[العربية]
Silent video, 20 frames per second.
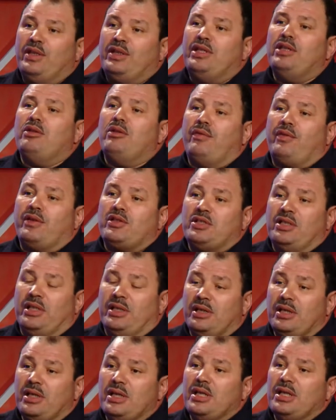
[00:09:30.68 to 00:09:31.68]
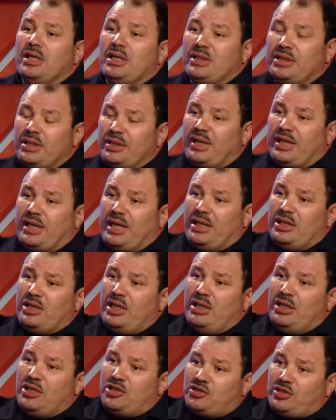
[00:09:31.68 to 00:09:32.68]
اليدين ولا في الرجلين ندرك على
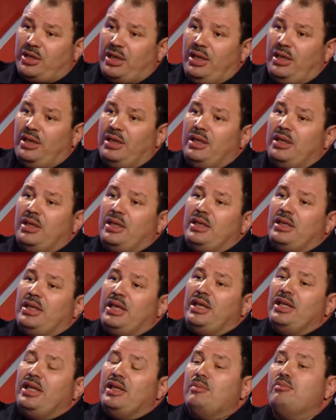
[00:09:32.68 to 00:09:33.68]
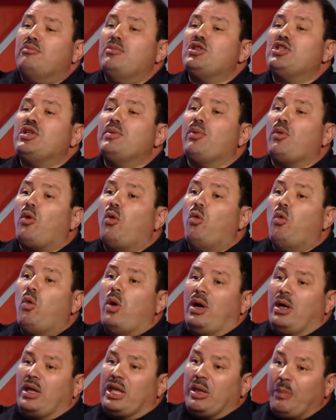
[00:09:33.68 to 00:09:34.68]
على الجرح يعني ماشي
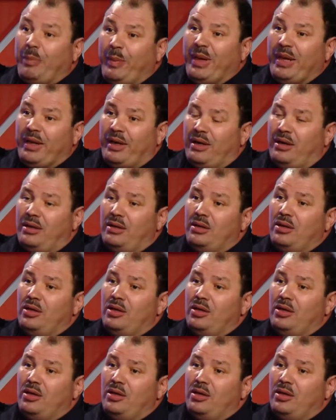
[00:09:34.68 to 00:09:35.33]
بقوه كبيره